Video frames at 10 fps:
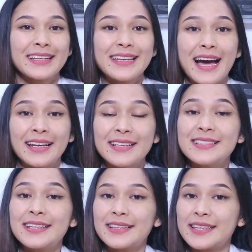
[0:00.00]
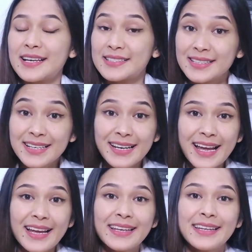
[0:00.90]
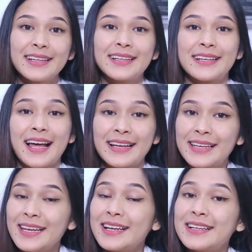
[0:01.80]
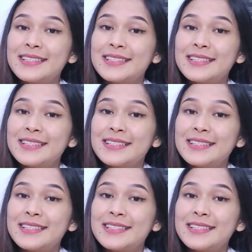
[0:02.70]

Dan jika tidak segera dikenali